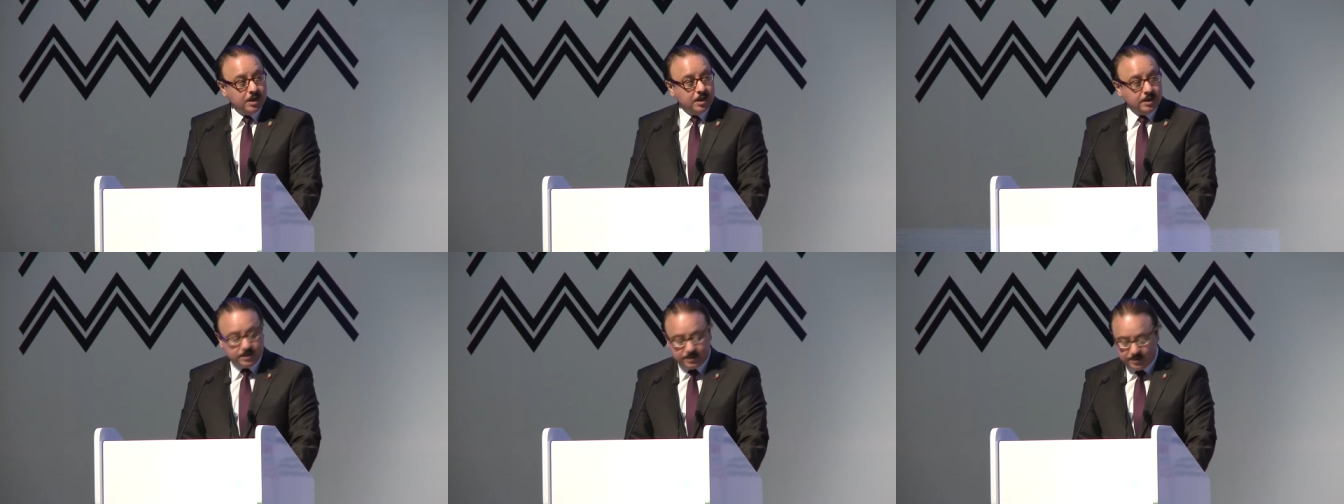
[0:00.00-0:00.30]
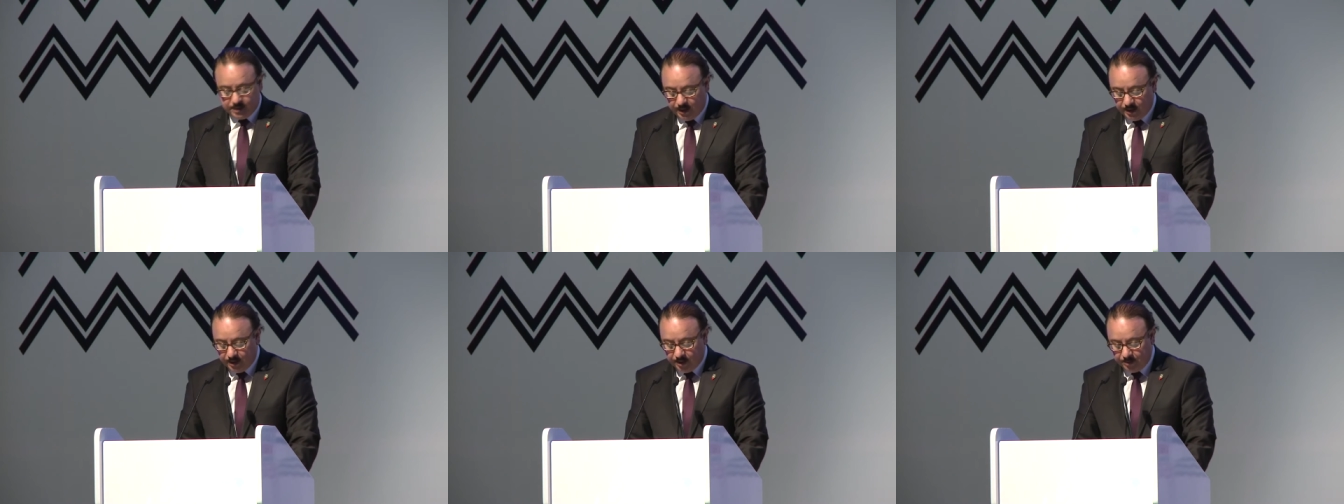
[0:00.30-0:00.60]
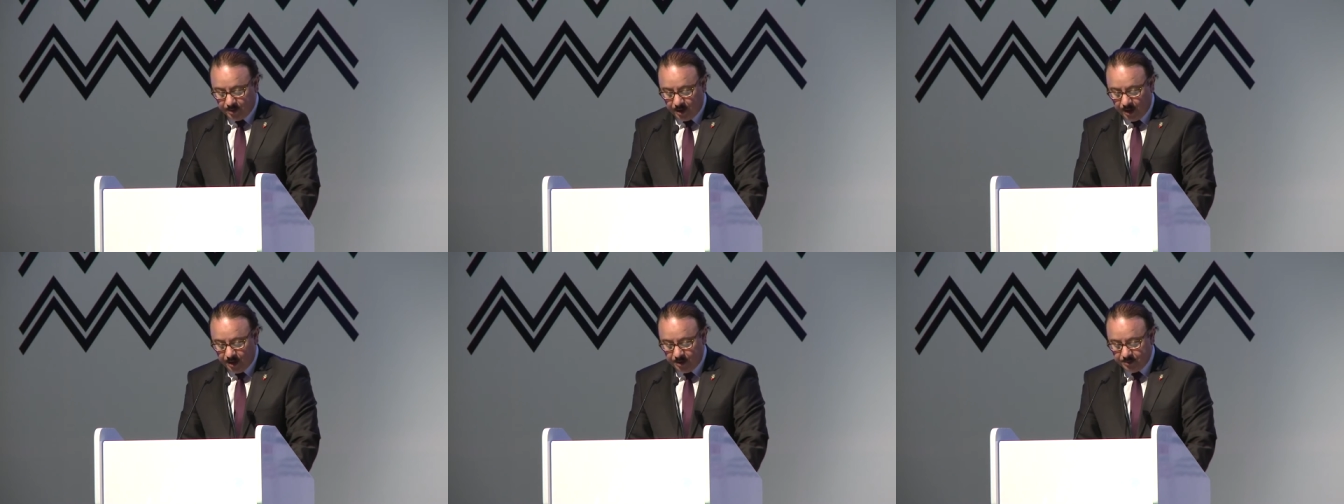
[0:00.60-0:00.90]
السيد
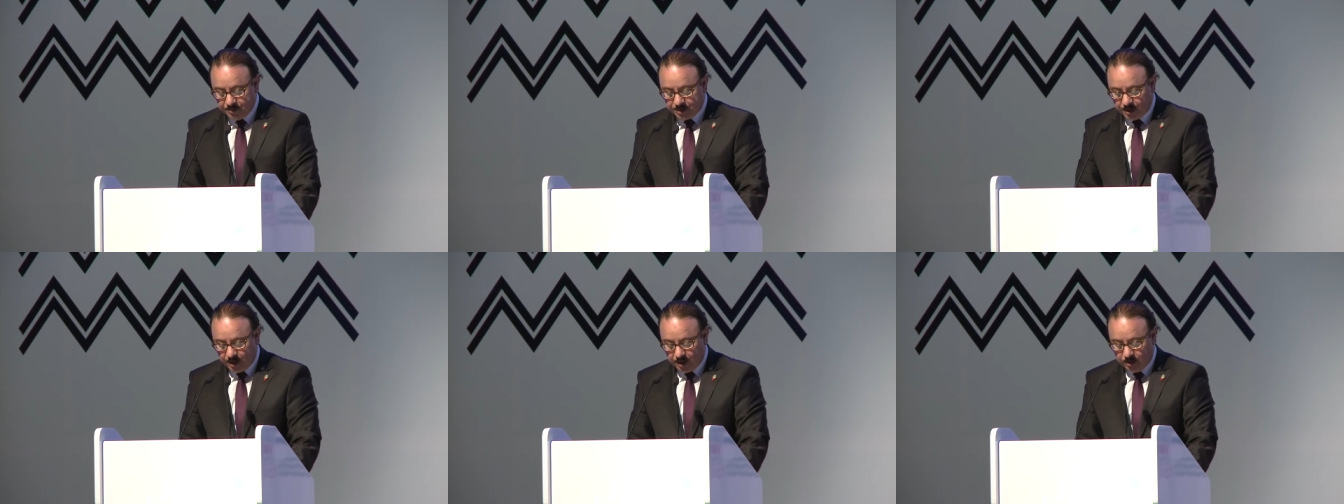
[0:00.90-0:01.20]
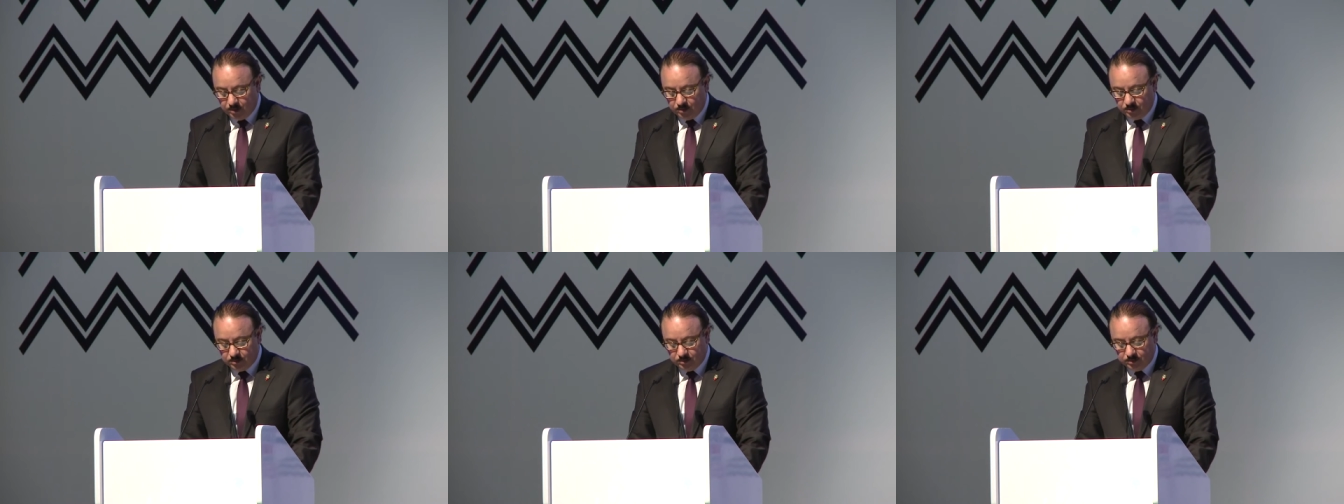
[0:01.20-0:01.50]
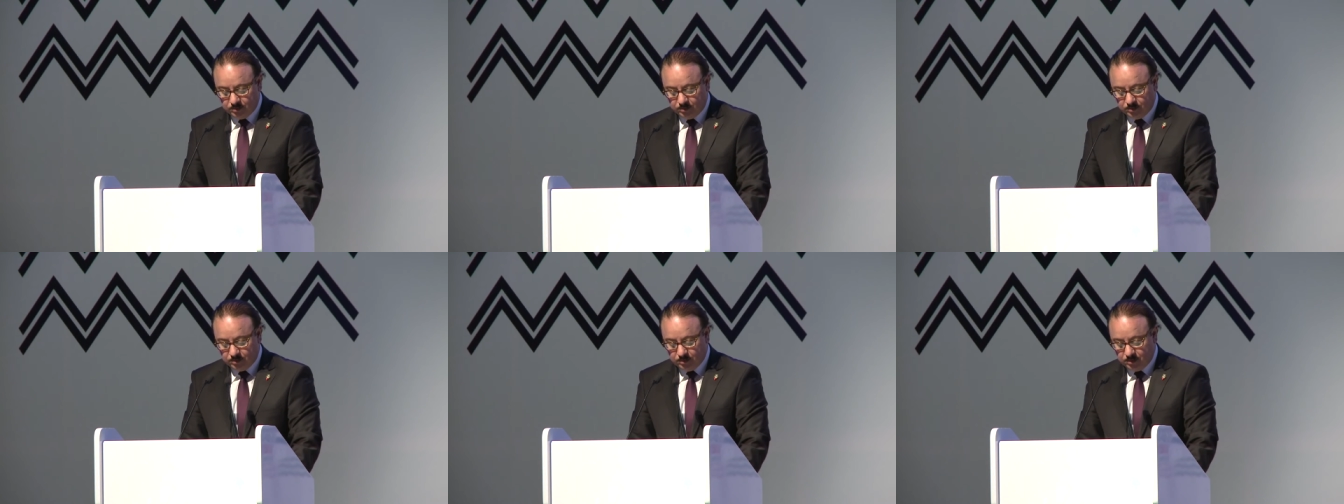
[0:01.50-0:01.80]
إبراهيم سانو
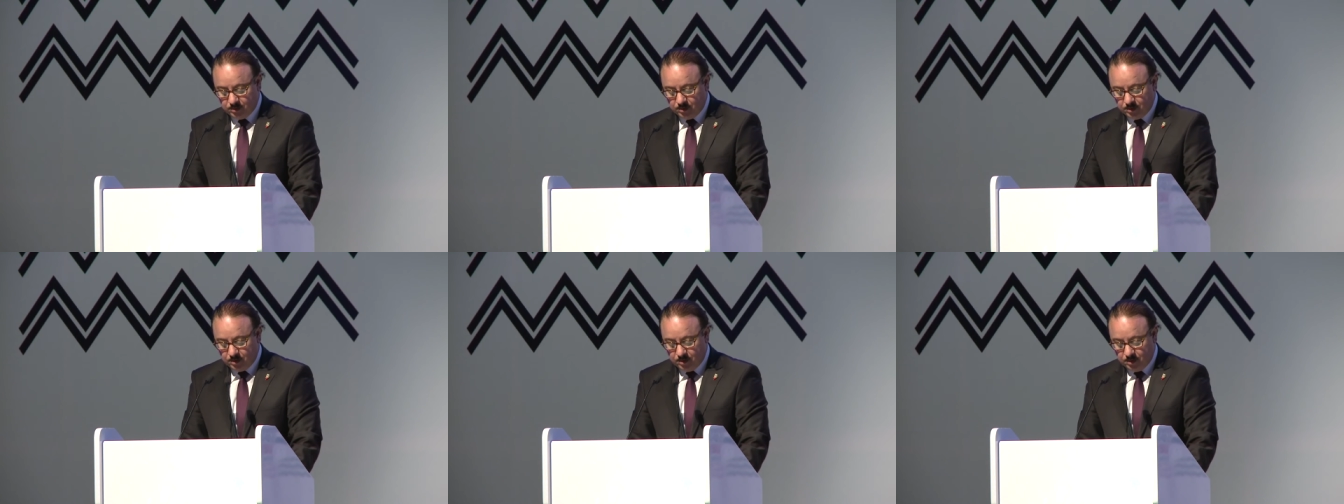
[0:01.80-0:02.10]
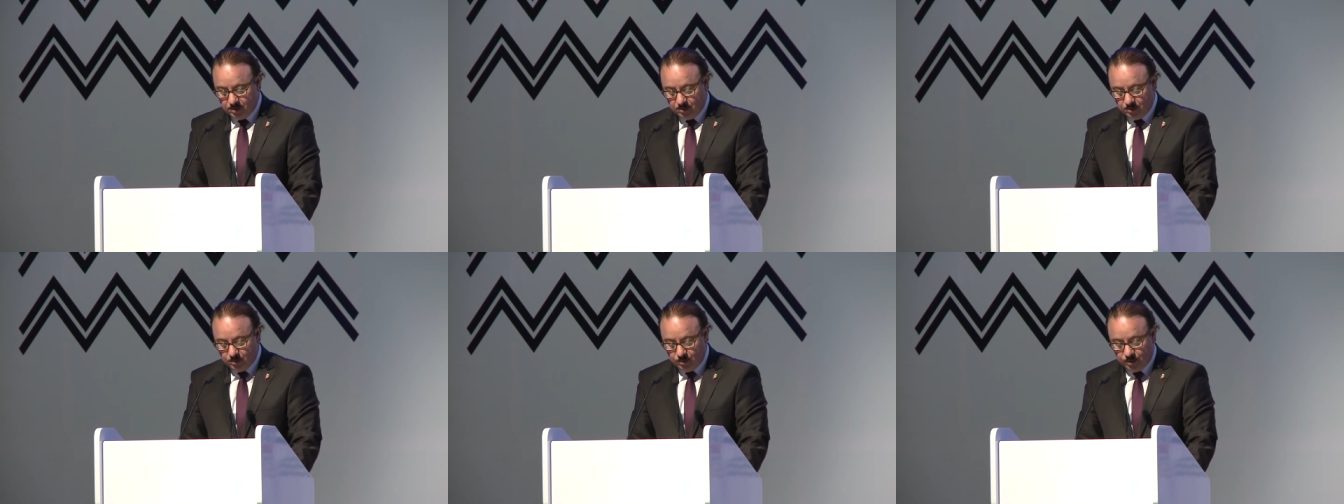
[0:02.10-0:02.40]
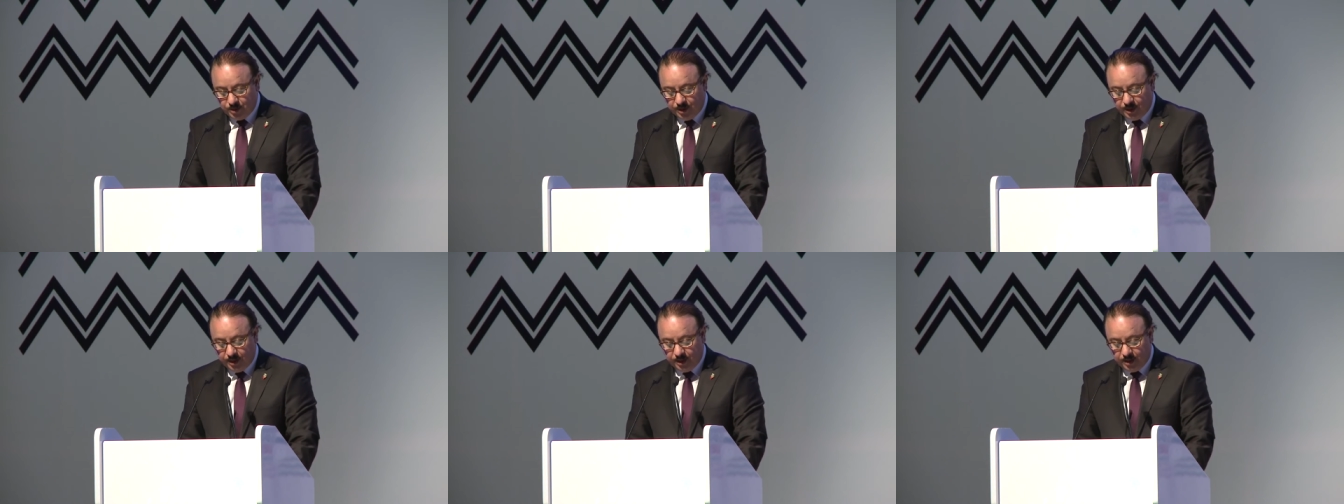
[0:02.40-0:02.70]

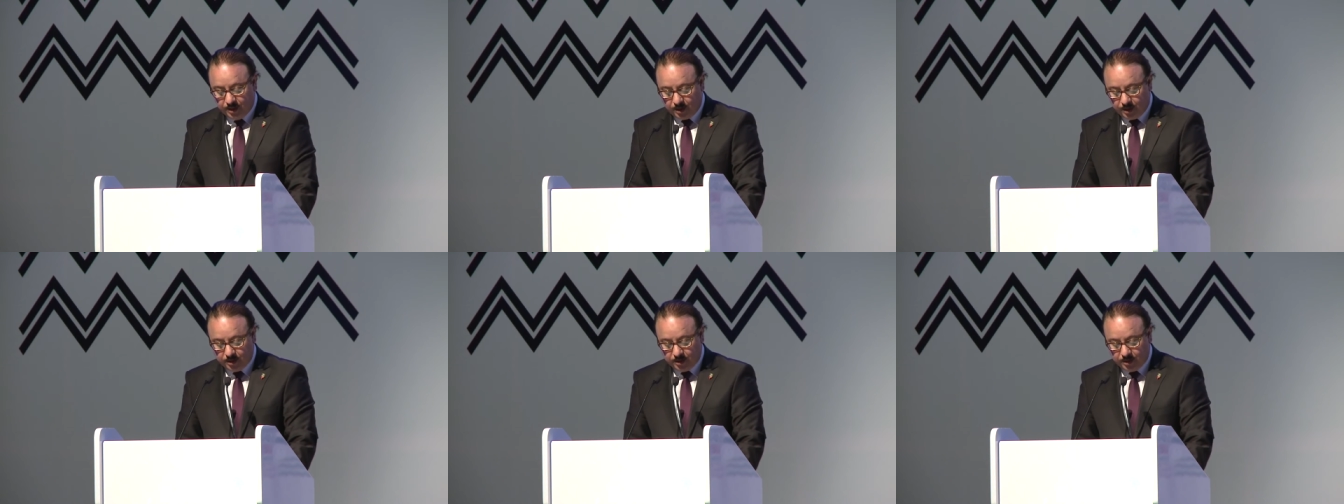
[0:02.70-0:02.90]
مدير